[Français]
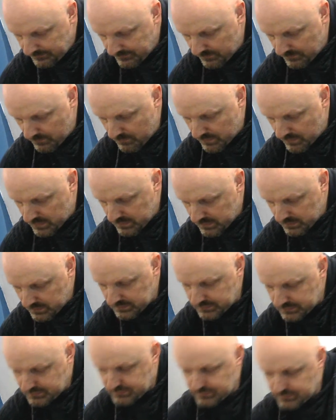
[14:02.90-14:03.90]
moi
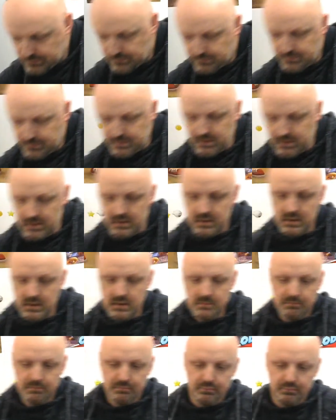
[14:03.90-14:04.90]
je
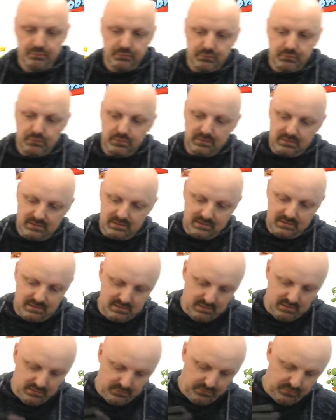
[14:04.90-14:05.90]
suis plutôt
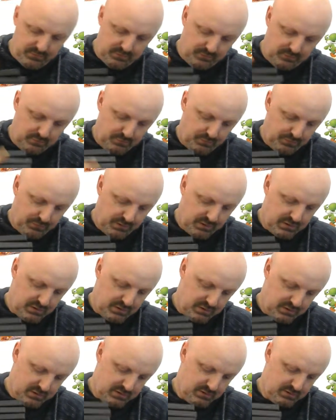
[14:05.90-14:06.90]
satisfait de mon
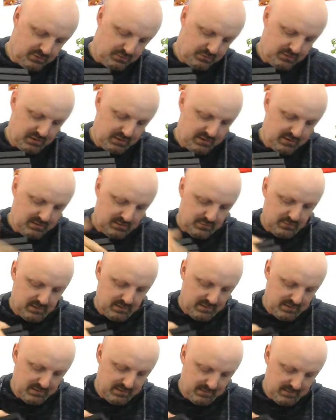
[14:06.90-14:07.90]
achat, je
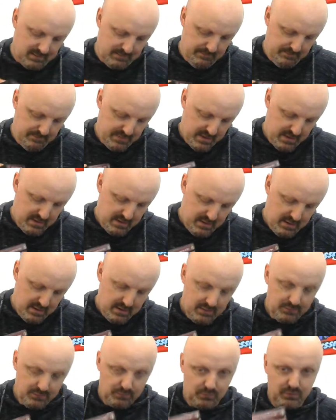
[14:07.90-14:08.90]
testerai ça.
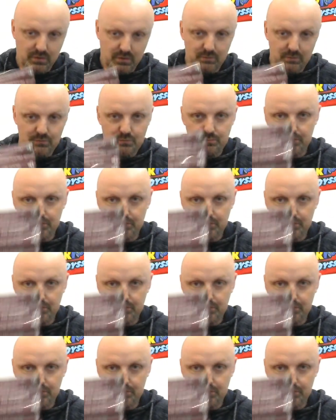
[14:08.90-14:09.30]
Donc comme vous